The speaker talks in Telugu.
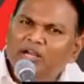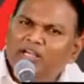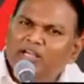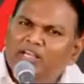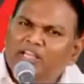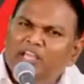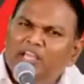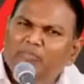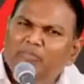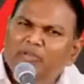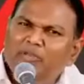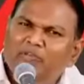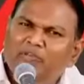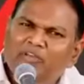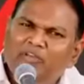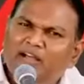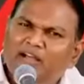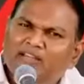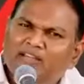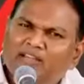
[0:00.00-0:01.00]
టీబీ
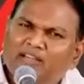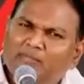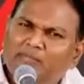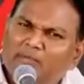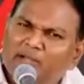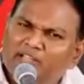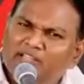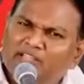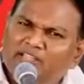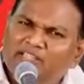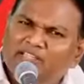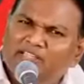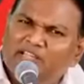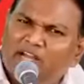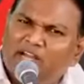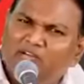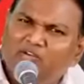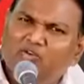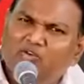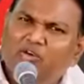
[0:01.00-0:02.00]
వ్యాధికి మంచి
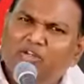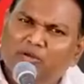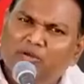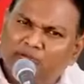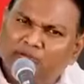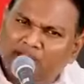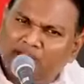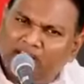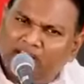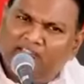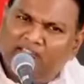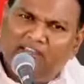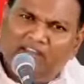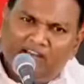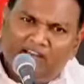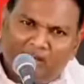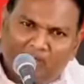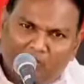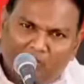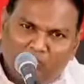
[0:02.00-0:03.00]
శాంటోరియం
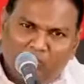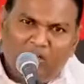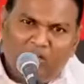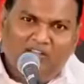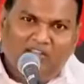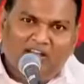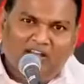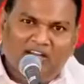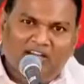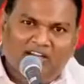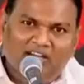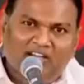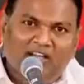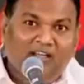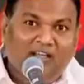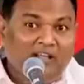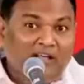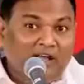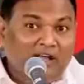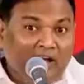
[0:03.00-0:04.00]
ఏదైనా ఉన్నదంటే
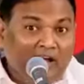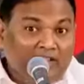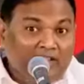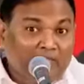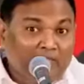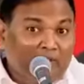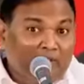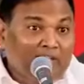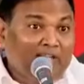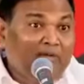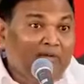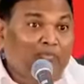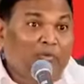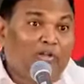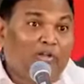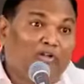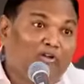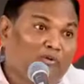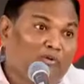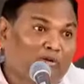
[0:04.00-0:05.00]
అది
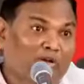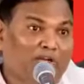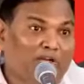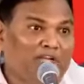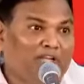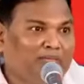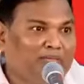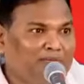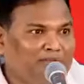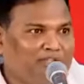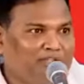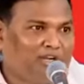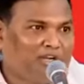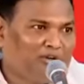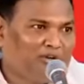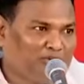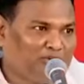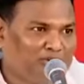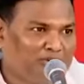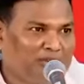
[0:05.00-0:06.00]
మదనపల్లిలో ఉన్న టీబీ
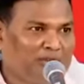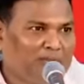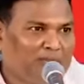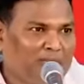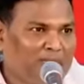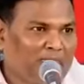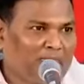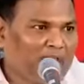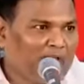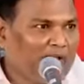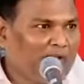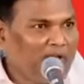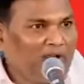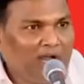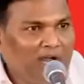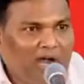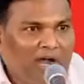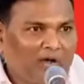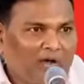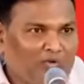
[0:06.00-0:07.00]
శాంటోరియం
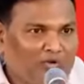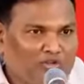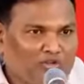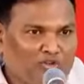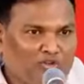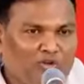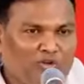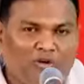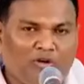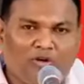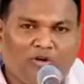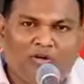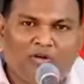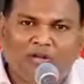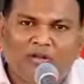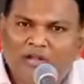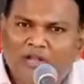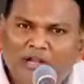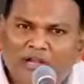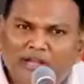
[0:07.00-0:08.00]
ఆ రోజుల్లో
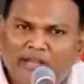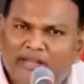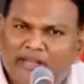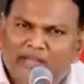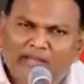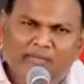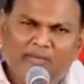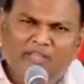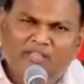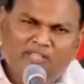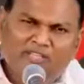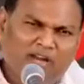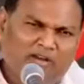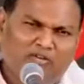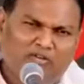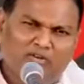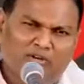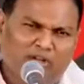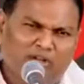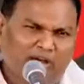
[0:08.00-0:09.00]
టీబీ
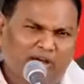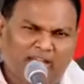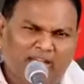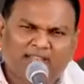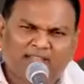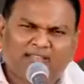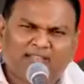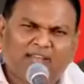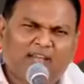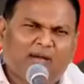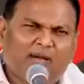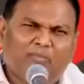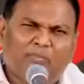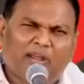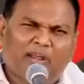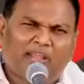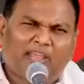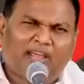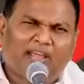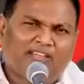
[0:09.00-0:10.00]
శాంటోరి అంతగా
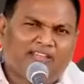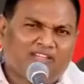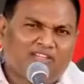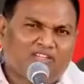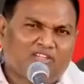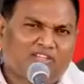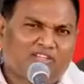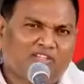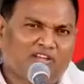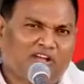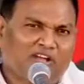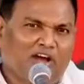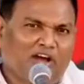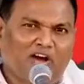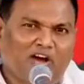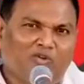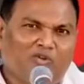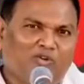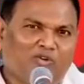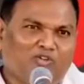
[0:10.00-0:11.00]
ప్రఖ్యాతి చెందిన
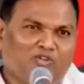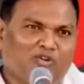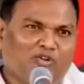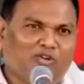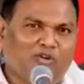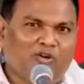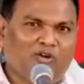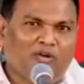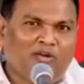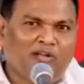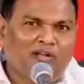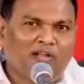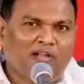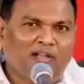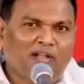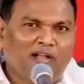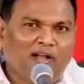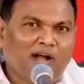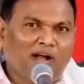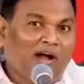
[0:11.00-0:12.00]
ఆ రోజుల్లో
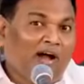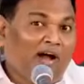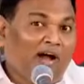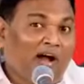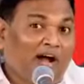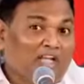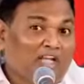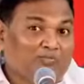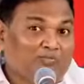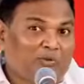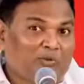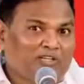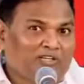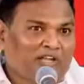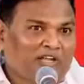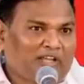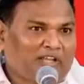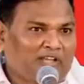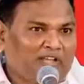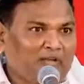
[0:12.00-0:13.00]
ఆ
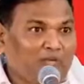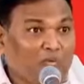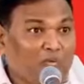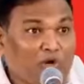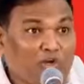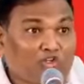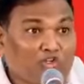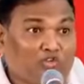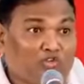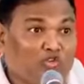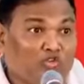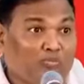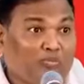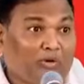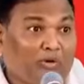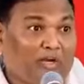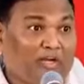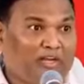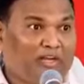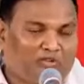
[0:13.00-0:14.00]
హాస్పిటల్కి ఒక
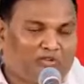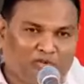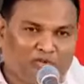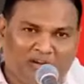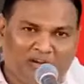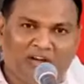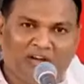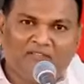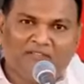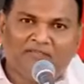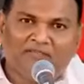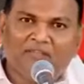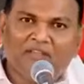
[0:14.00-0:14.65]
సూపరింటెండెంట్ ఉన్నాడు